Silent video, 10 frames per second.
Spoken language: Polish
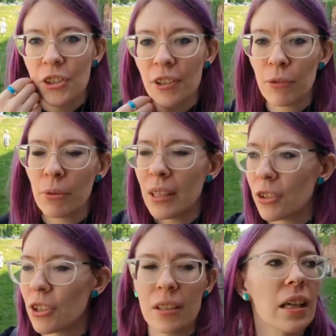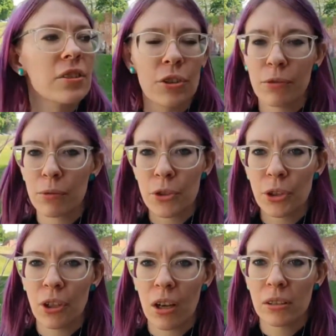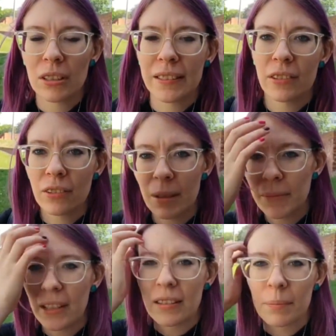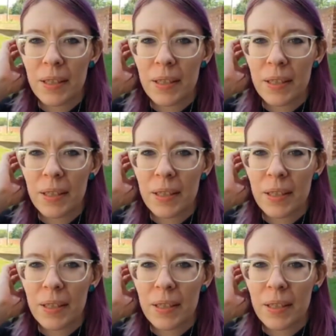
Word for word: I dzisiaj w ogóle jeszcze, jak dziku wróci, to dostanie ode mnie jeden